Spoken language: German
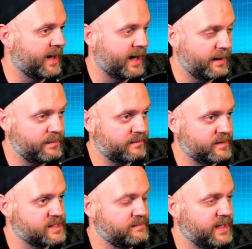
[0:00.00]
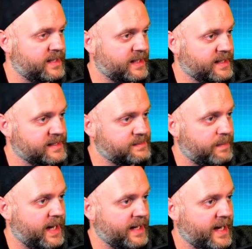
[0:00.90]
Aber was wichtig ist
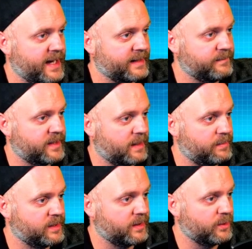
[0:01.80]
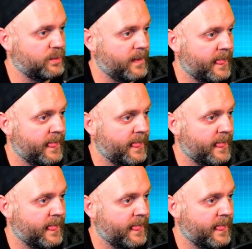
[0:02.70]
bei einem W,